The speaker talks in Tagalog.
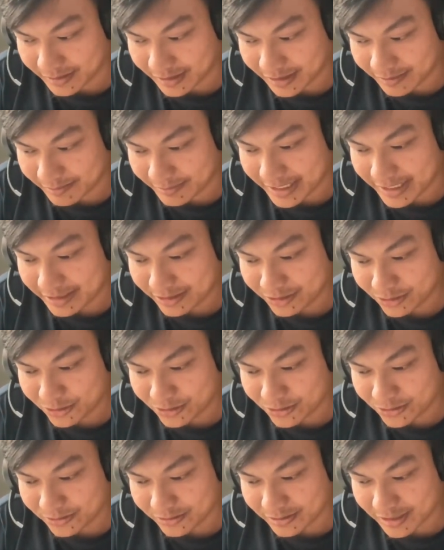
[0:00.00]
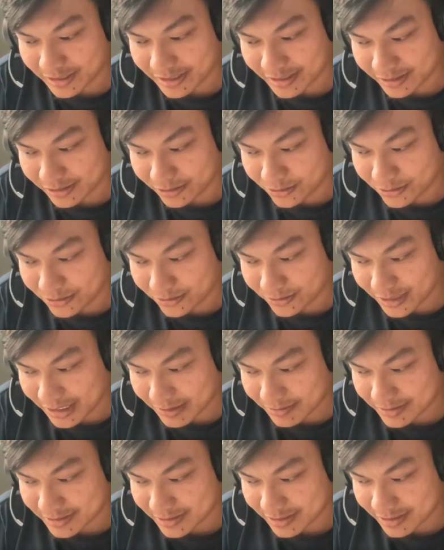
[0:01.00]
um, engto yung, engto yung
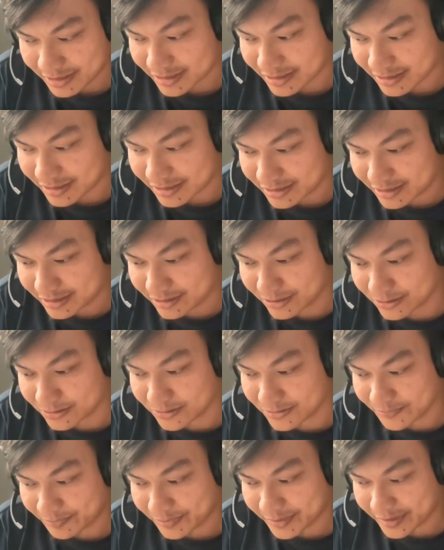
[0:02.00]
tawag sa kanya, English 2.